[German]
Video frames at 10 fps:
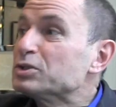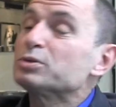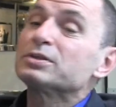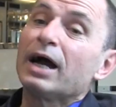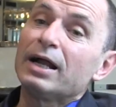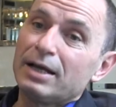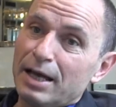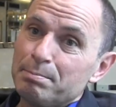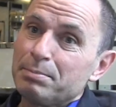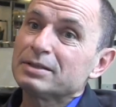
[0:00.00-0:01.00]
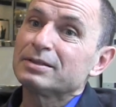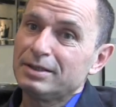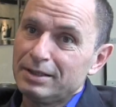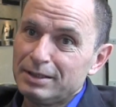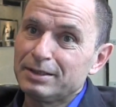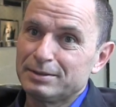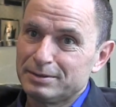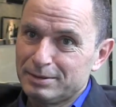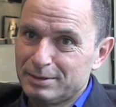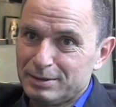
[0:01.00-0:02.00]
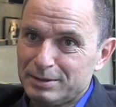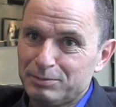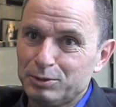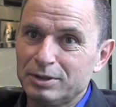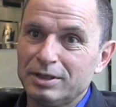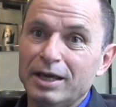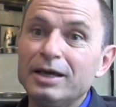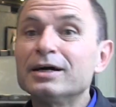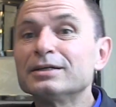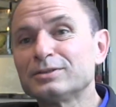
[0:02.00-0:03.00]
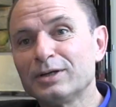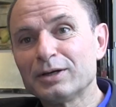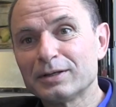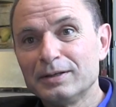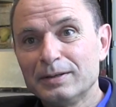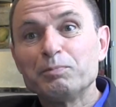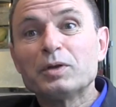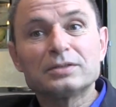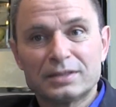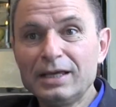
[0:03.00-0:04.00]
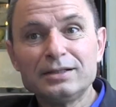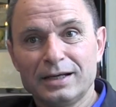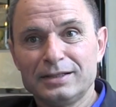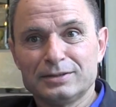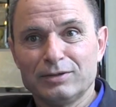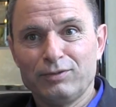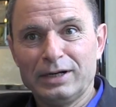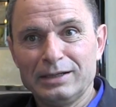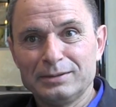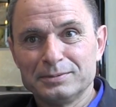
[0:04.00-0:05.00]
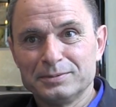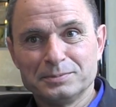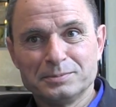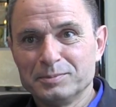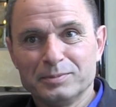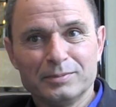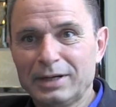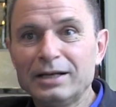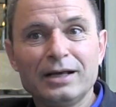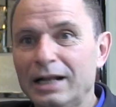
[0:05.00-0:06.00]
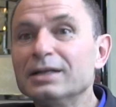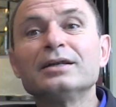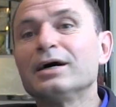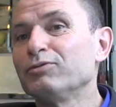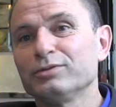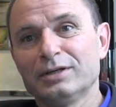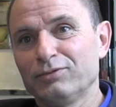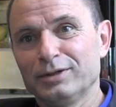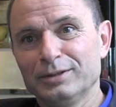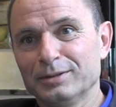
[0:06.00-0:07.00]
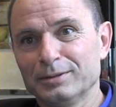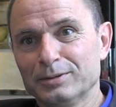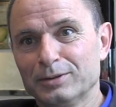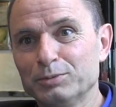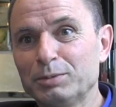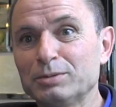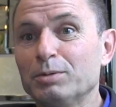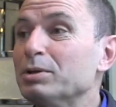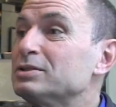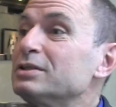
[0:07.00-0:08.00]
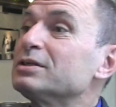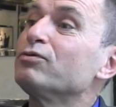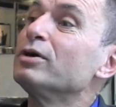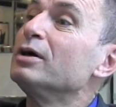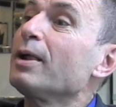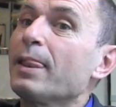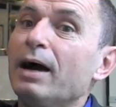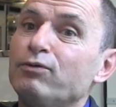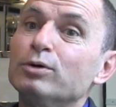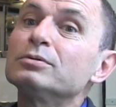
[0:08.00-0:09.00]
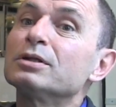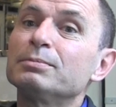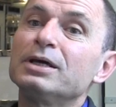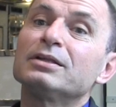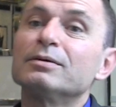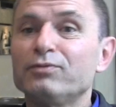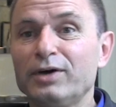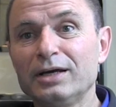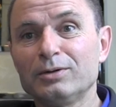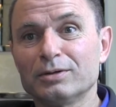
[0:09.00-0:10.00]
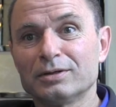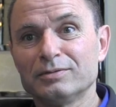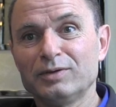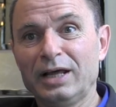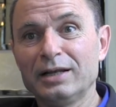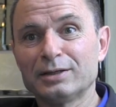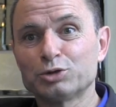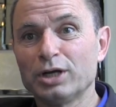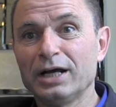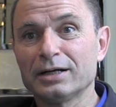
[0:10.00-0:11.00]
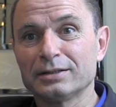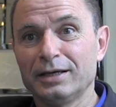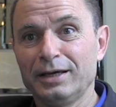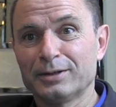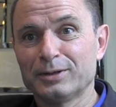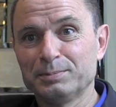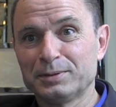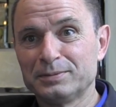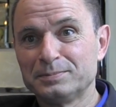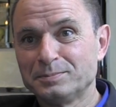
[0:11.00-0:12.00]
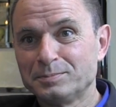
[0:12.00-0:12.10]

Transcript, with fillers: soziale Empathie äh, würde Nähe erzeugen. Das Gegenteil ist der Fall. Alle, alle laufen davon. Und man, man sieht es auf, auf 100 Meter Entfernung, wenn einer geschlagen daherkommt.